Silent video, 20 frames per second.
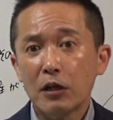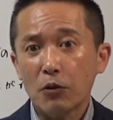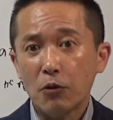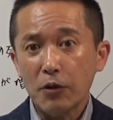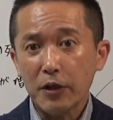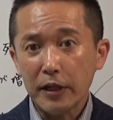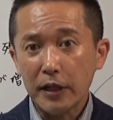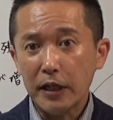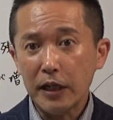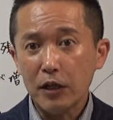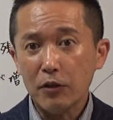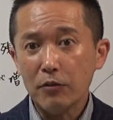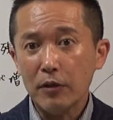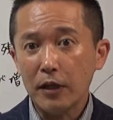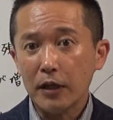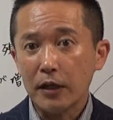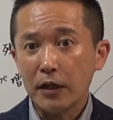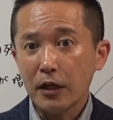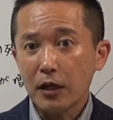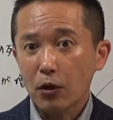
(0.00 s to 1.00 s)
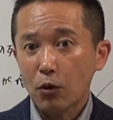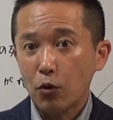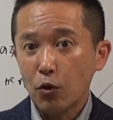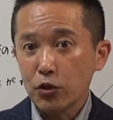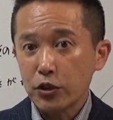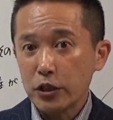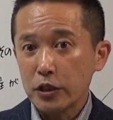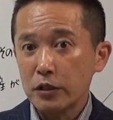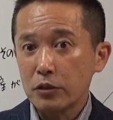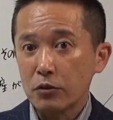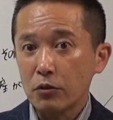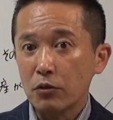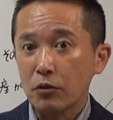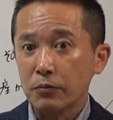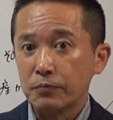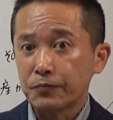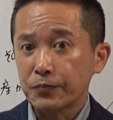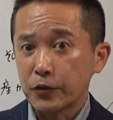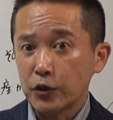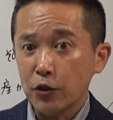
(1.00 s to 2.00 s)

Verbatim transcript: これからは個人の